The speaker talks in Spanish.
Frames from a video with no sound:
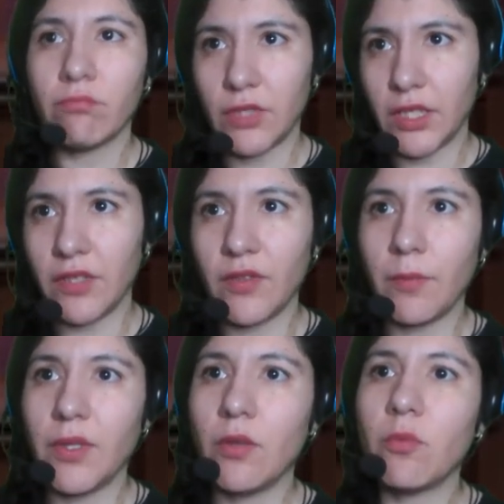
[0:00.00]
aquí están
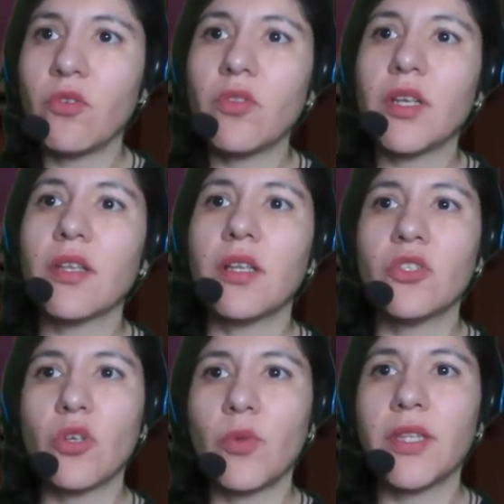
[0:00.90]
viendo el póster, el
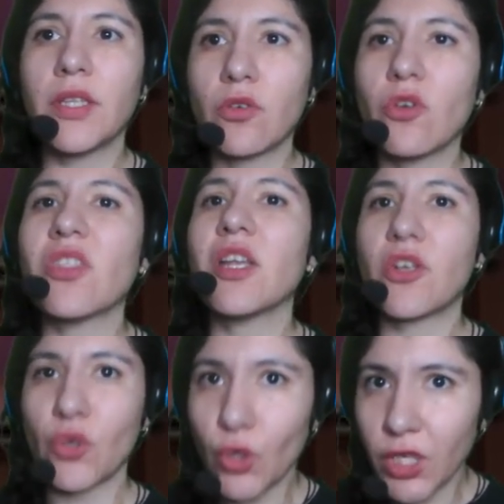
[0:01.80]
show de terror de
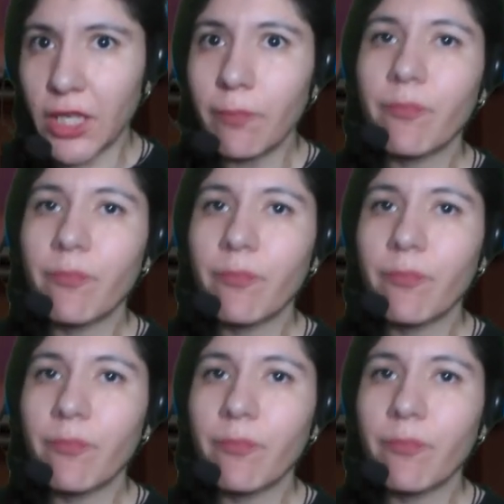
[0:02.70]
Rocky.